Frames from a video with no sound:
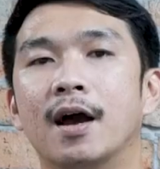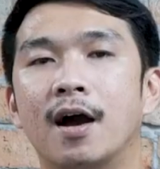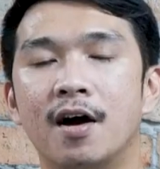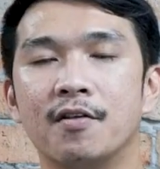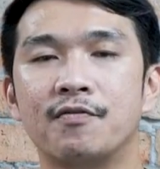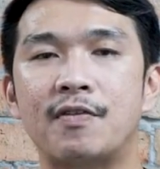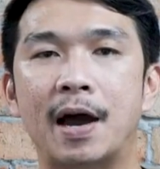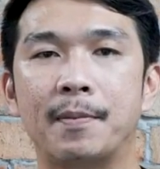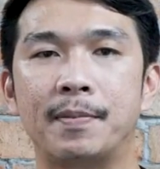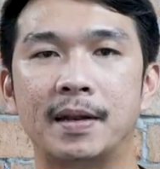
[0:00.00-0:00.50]
แล้วก็
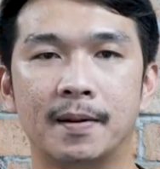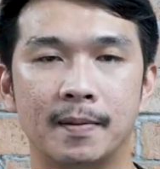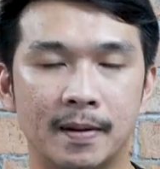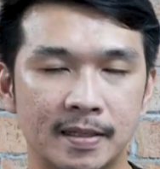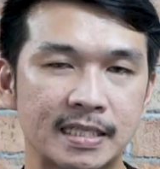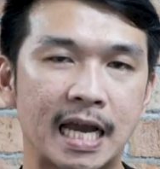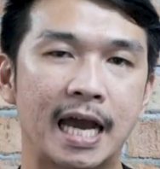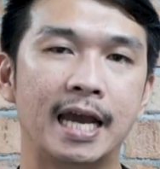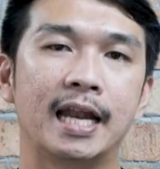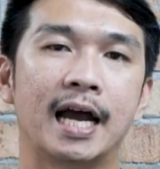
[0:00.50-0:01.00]
ฝากเป็นกำลั
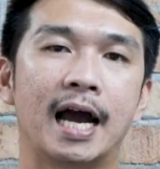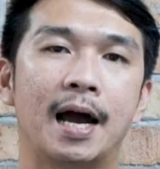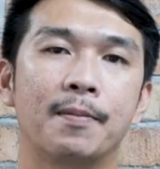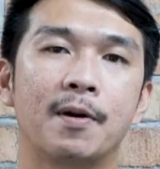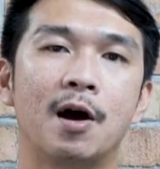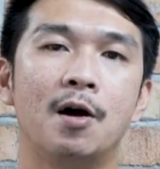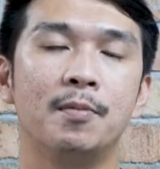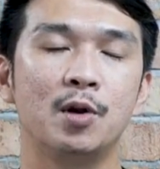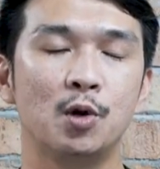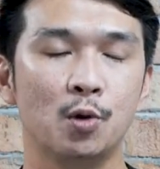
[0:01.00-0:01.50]
งใจนะครับ
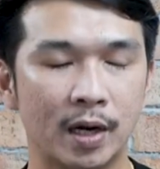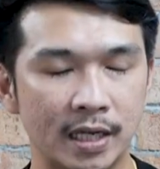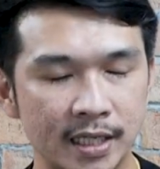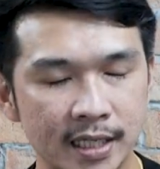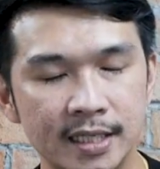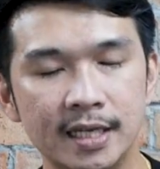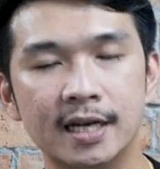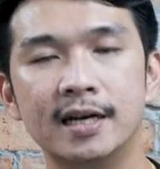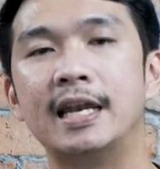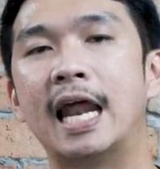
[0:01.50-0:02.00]
เข้ามาดูกัน
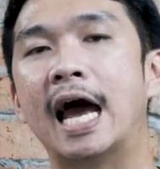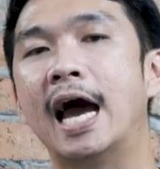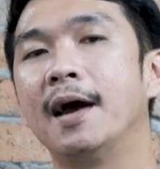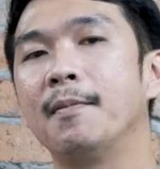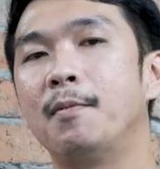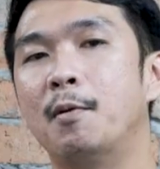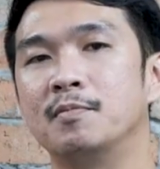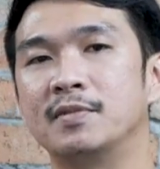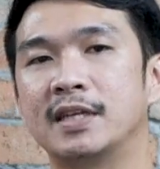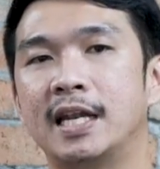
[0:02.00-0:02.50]
เยอะๆนะ
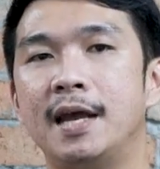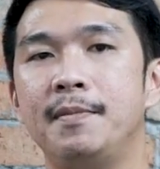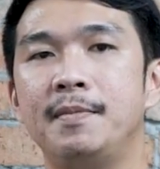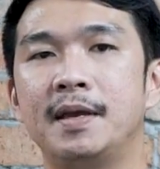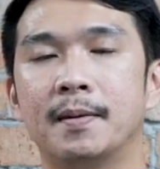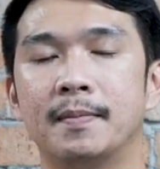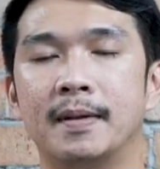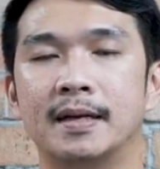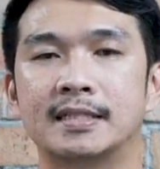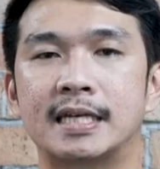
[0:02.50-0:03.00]
ผมจะได้มี
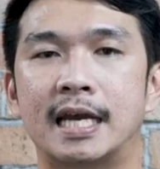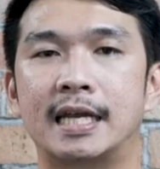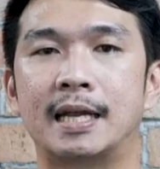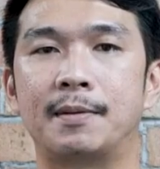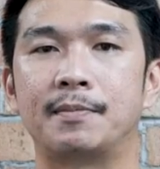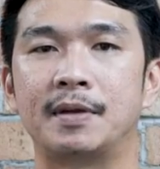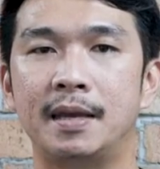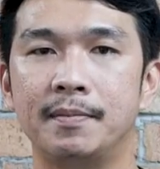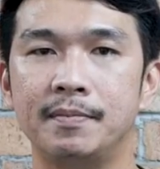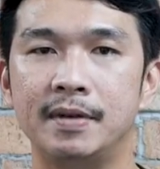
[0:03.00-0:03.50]
กำลังใจ
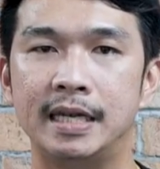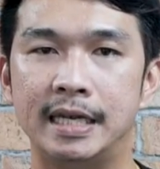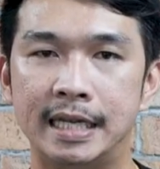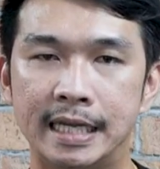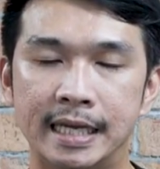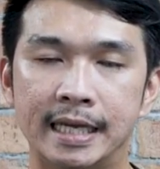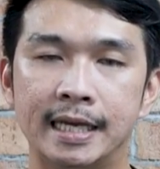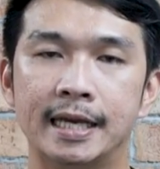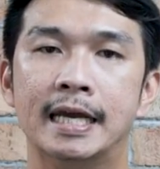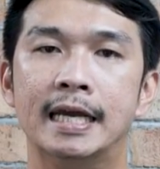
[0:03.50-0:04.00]
ทำคลิป
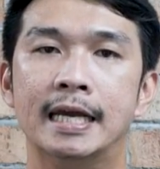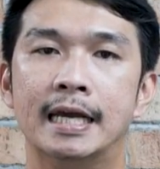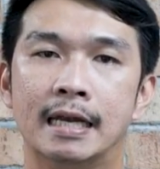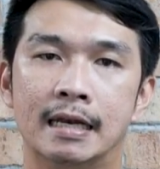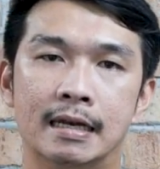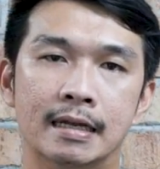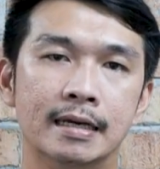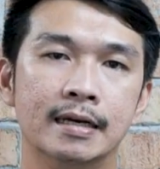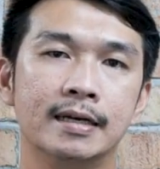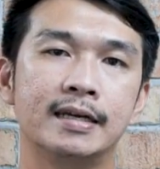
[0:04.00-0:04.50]

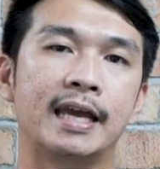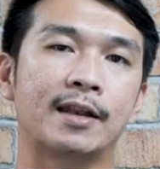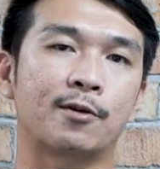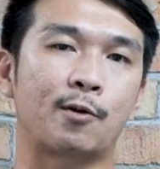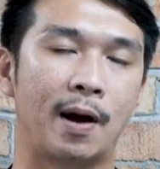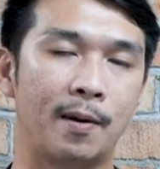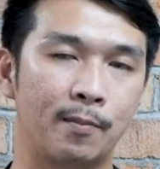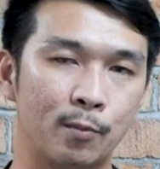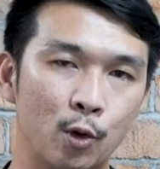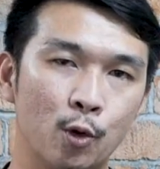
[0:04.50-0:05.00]
ดีๆ หรือเก็บ
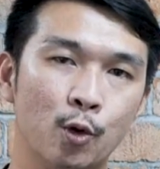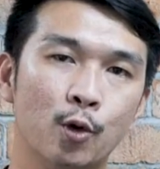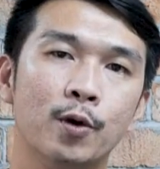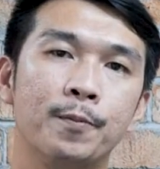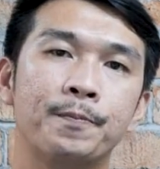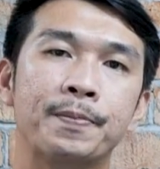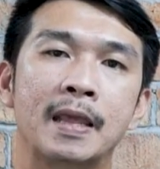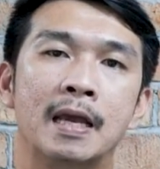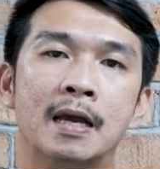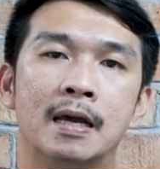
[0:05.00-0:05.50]
ความรู้
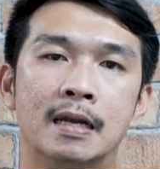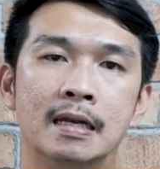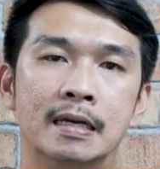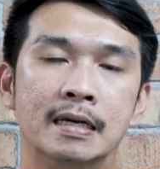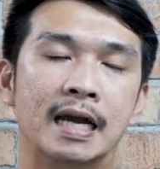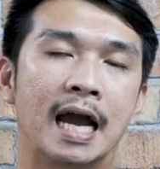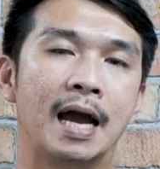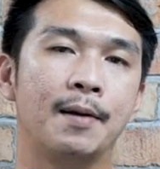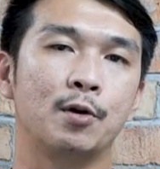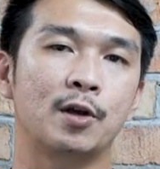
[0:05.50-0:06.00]
หรื
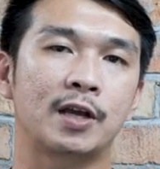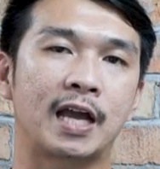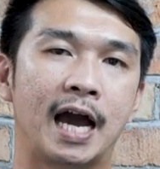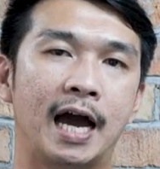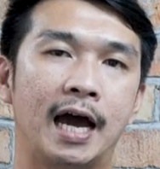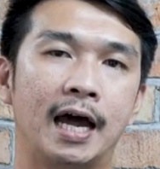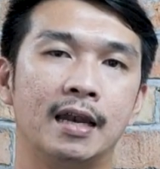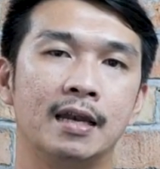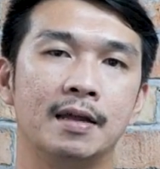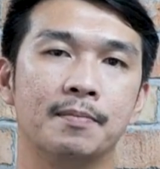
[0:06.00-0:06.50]
องานบริ
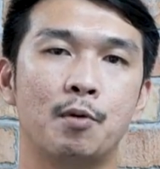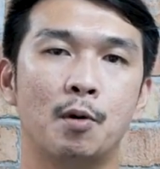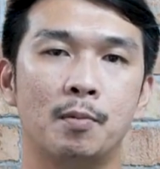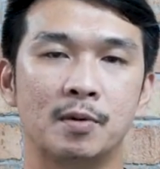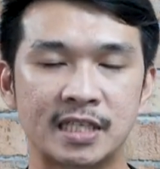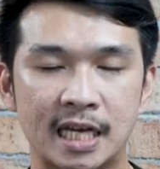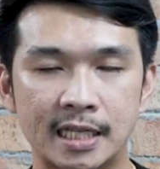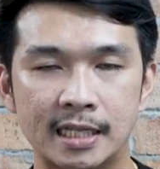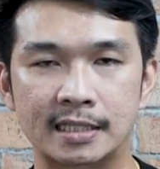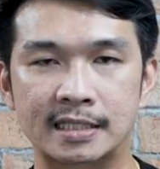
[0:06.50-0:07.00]
การหรือโปรโม
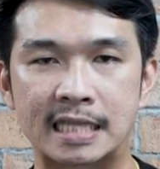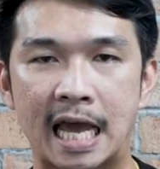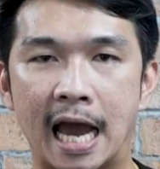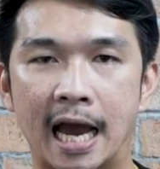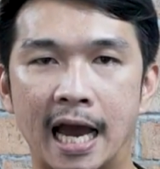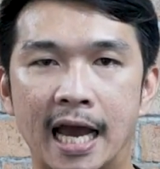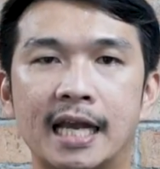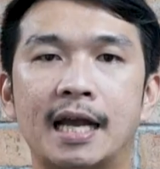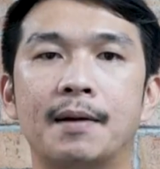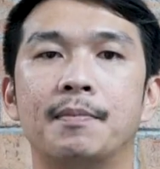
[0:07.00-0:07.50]
ชั่นต่า
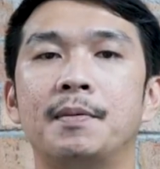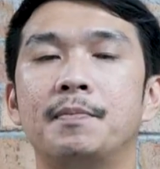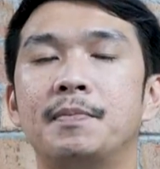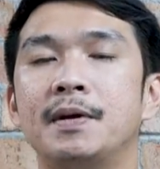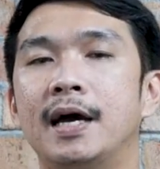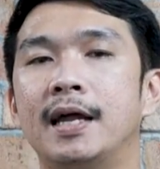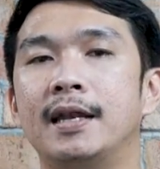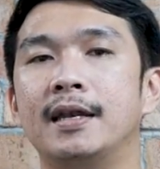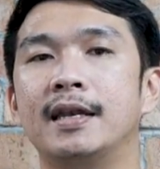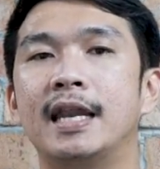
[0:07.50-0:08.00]
งๆ ให้กับ
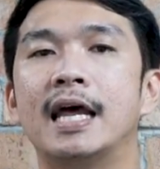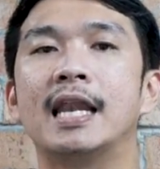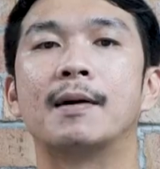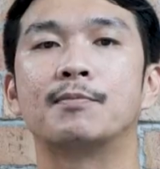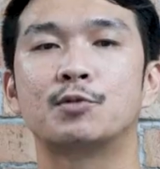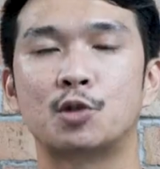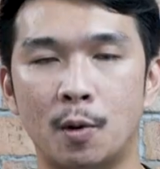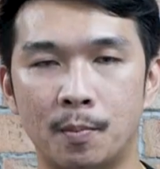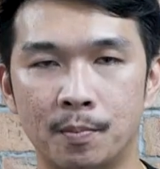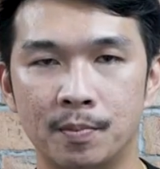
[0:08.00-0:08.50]
เพื่อนๆได้รั
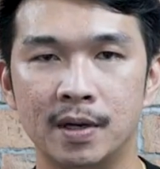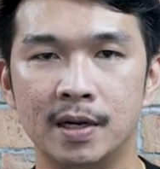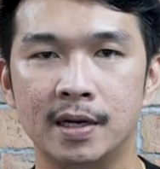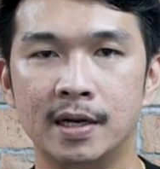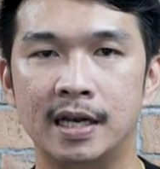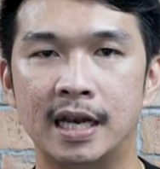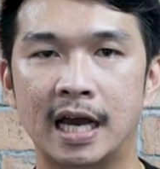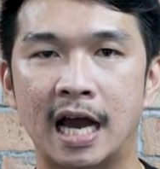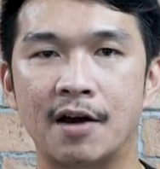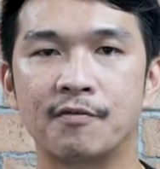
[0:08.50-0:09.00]
บชม
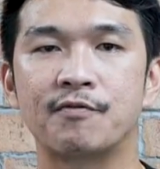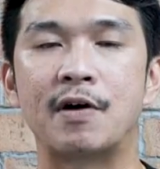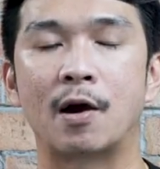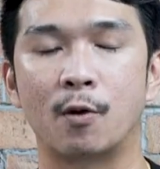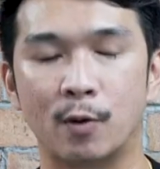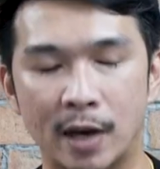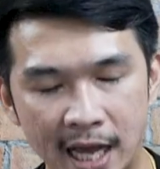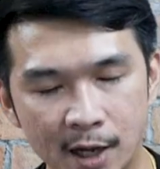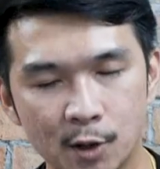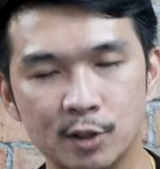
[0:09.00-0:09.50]
นะครับ ฝาก
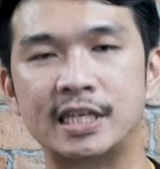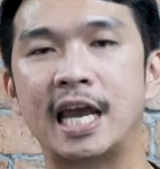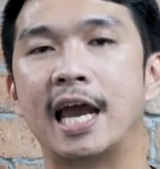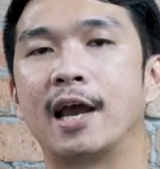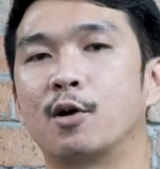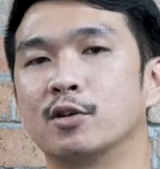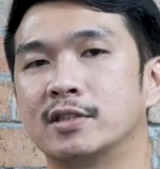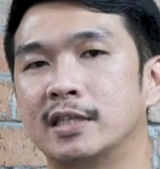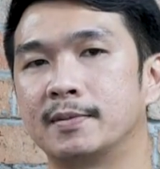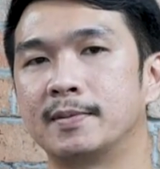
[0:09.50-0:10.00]
กดไลค์ กดแช
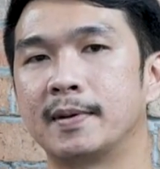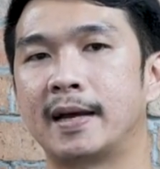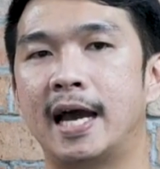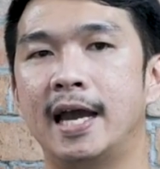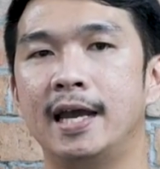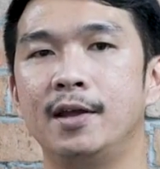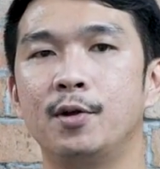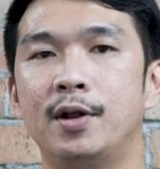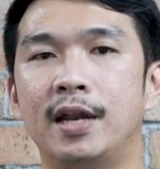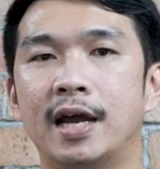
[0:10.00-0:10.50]
ร์ กดซับสไคร
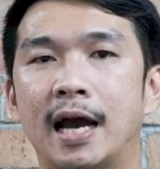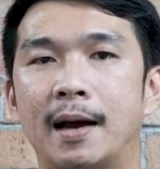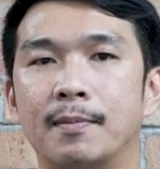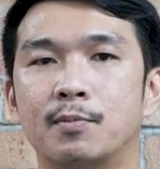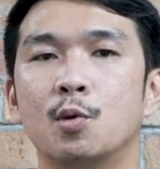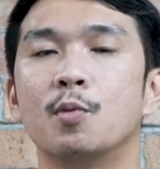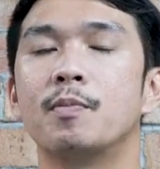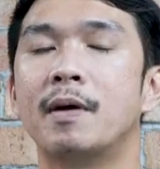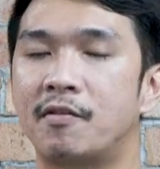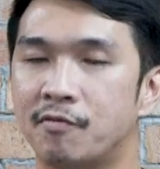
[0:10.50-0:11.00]
ต์ให้ด้วยนะครับ
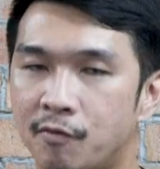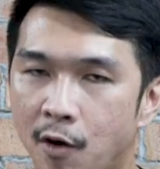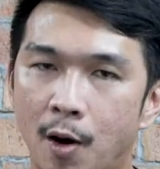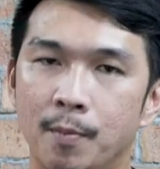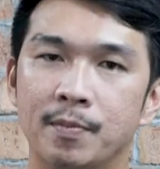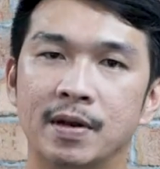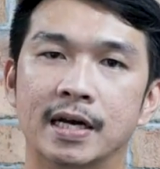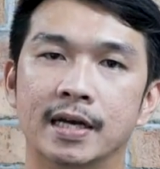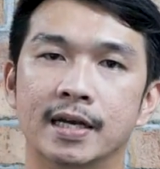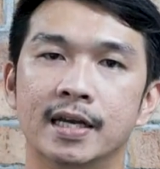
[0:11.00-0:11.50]
ทุกแพลตฟอร์
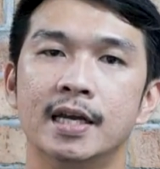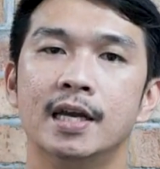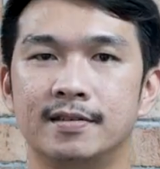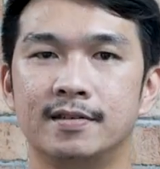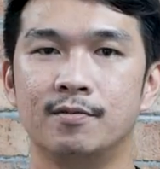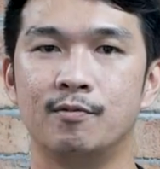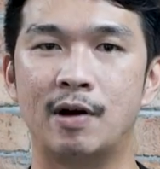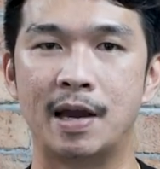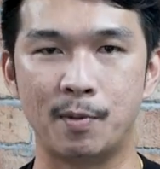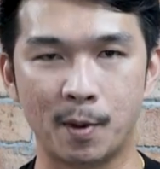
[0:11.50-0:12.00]
มเลย
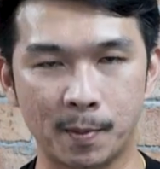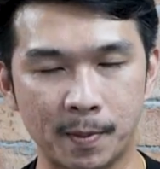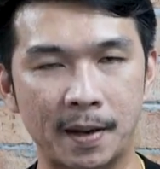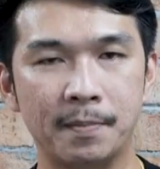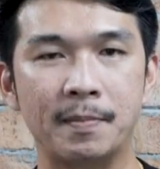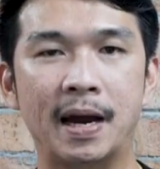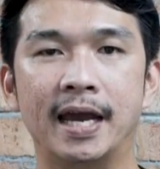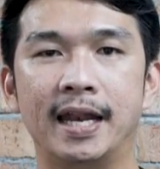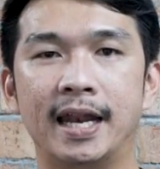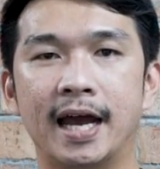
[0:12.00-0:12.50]
ไว้พบกั
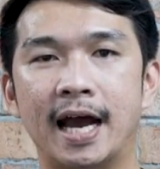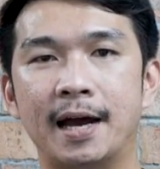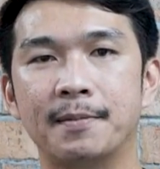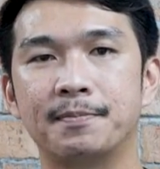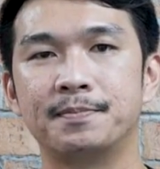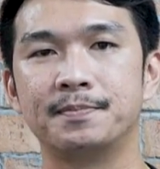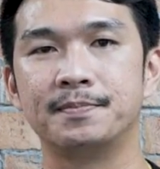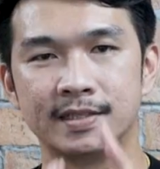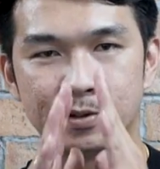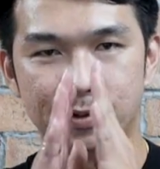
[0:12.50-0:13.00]
นใหม่นะครับ
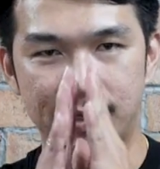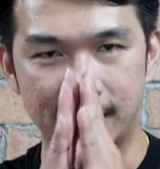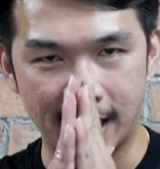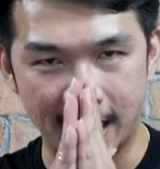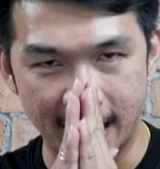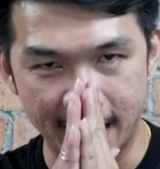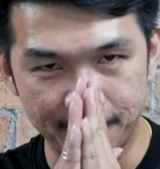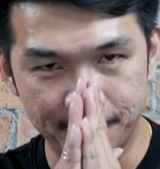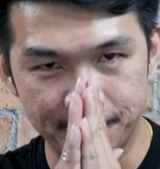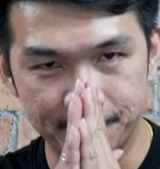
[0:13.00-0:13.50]
สวัสดีค
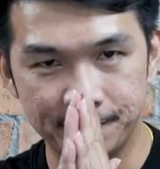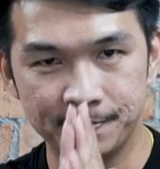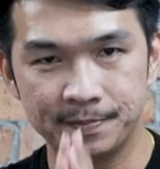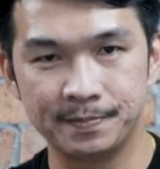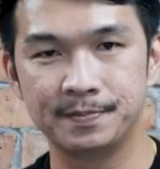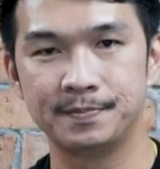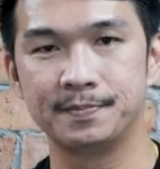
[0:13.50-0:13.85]
รับ